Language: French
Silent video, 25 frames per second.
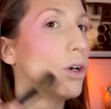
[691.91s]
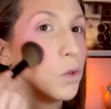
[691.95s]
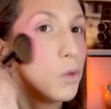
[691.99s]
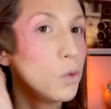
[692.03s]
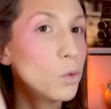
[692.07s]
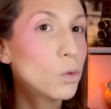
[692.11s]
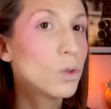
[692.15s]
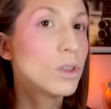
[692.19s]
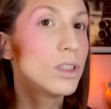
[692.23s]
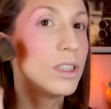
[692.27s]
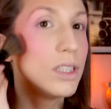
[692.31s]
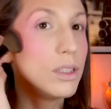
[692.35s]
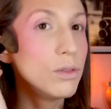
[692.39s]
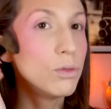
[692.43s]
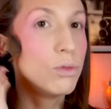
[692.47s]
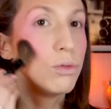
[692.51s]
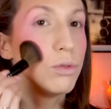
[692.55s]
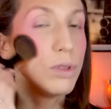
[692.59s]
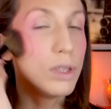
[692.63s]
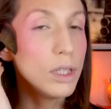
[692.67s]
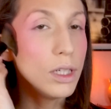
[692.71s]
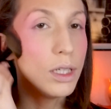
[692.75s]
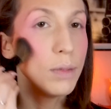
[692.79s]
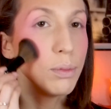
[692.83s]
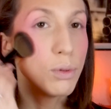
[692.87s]
Donc si vous
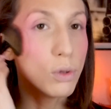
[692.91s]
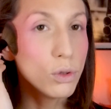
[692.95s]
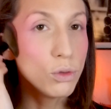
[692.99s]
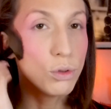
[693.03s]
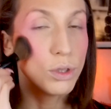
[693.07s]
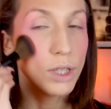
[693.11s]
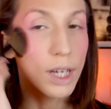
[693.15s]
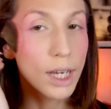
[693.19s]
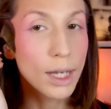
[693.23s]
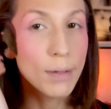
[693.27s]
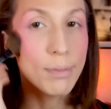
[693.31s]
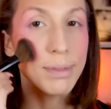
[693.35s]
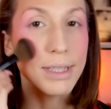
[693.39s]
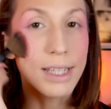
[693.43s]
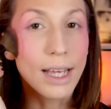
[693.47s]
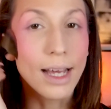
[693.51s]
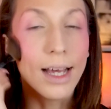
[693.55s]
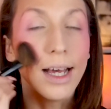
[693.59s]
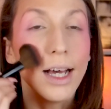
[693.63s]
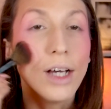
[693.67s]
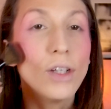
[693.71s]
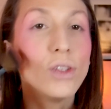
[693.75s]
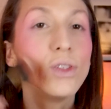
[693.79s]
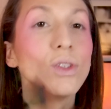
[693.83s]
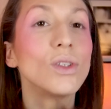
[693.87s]
voulez, les produits crème ça
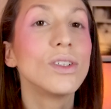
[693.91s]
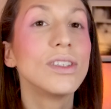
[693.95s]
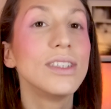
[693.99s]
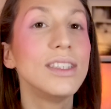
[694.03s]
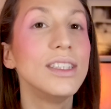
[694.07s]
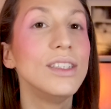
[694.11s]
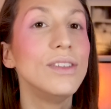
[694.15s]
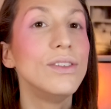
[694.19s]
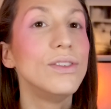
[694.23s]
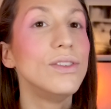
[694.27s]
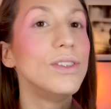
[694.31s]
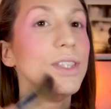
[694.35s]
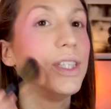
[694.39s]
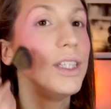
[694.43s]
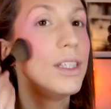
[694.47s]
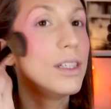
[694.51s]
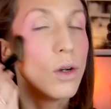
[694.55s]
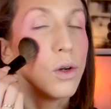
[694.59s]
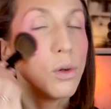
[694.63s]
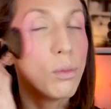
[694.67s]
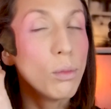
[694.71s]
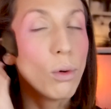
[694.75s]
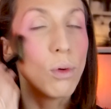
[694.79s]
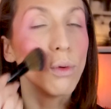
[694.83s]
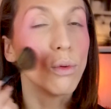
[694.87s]
intensifie
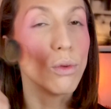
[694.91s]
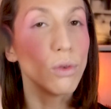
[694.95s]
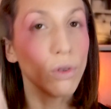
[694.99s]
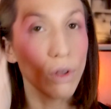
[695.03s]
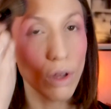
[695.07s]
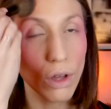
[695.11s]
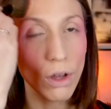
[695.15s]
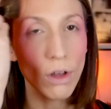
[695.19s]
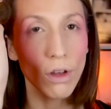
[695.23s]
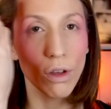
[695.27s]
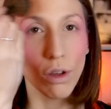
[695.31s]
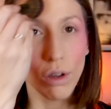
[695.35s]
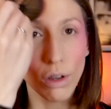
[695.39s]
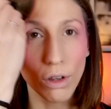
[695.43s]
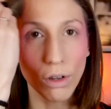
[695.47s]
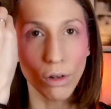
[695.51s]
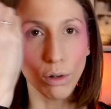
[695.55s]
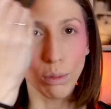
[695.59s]
le bronzer,